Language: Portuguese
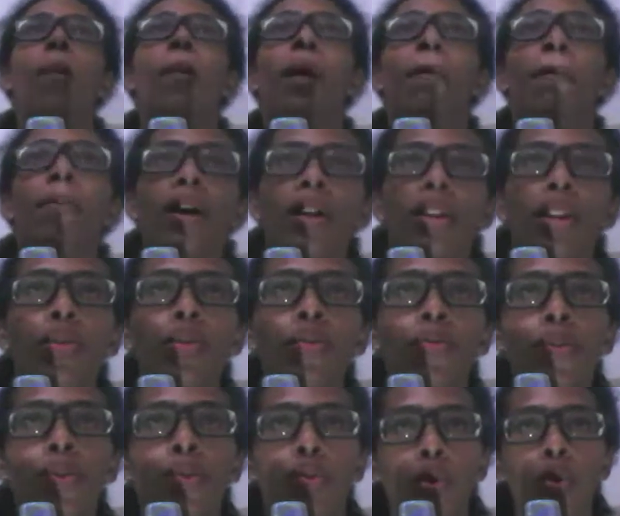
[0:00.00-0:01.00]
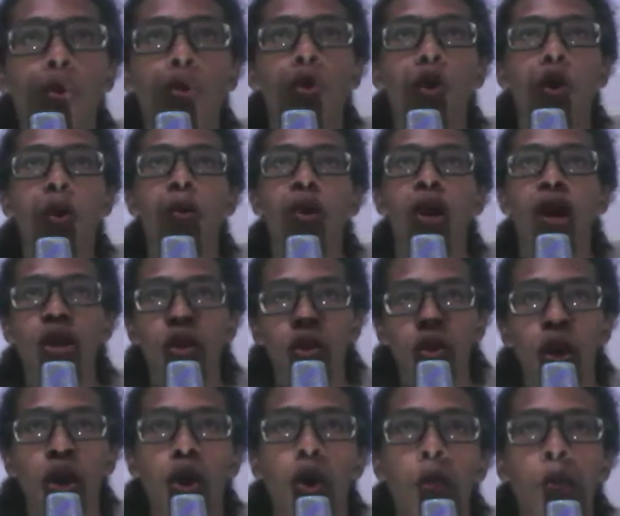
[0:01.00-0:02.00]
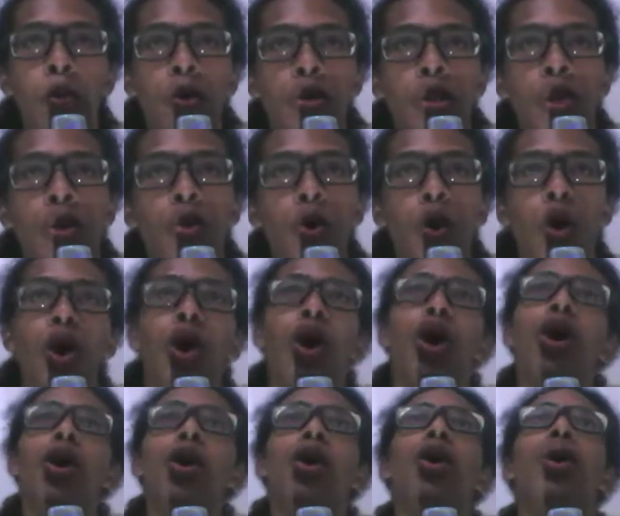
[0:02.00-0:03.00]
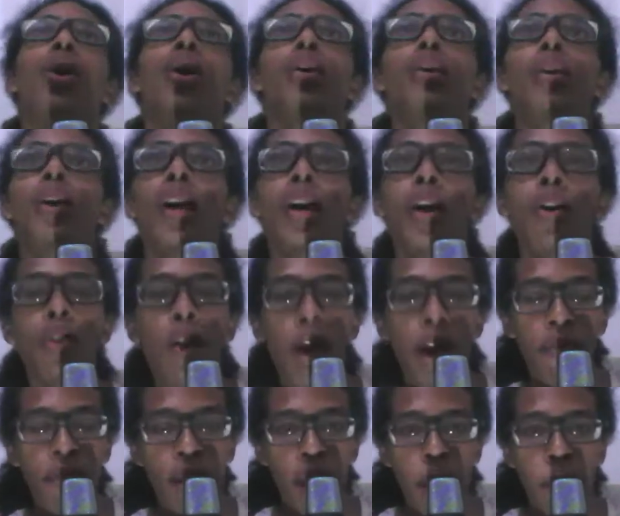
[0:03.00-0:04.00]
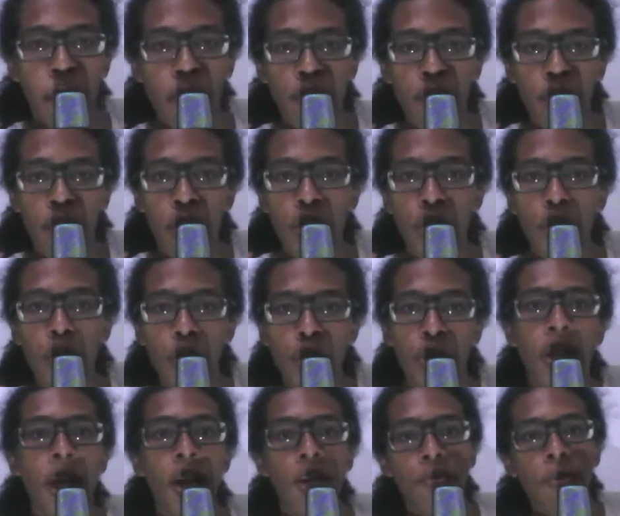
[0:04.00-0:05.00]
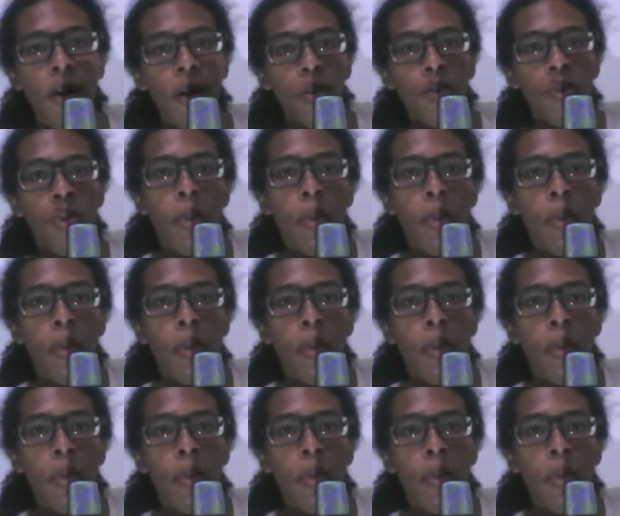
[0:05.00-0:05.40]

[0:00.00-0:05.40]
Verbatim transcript: uma banda no futuro, como cantor e compositor. Eu revelei para vocês nos 10 fatos